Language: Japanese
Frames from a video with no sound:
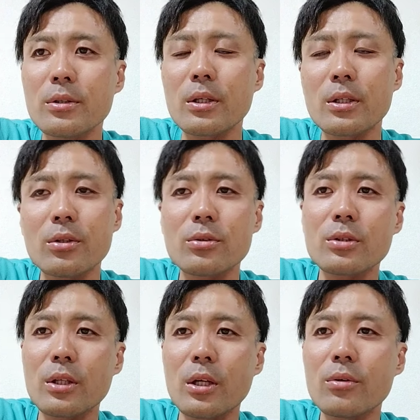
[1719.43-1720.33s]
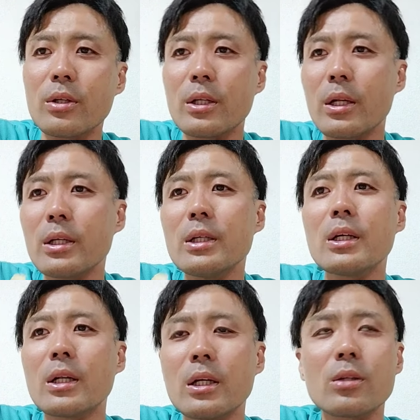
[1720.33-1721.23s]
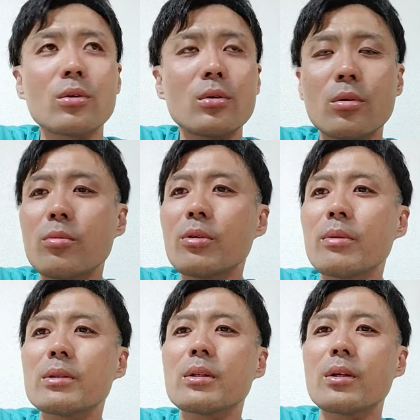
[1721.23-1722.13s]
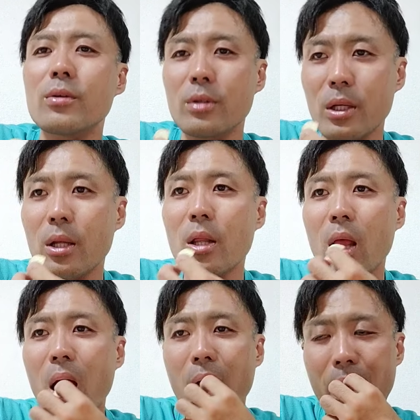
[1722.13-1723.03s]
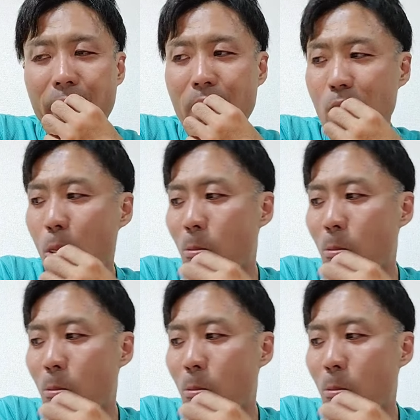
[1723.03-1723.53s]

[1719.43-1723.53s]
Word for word: それは気をつけてくれたらいいかなと思いますけどね。うん。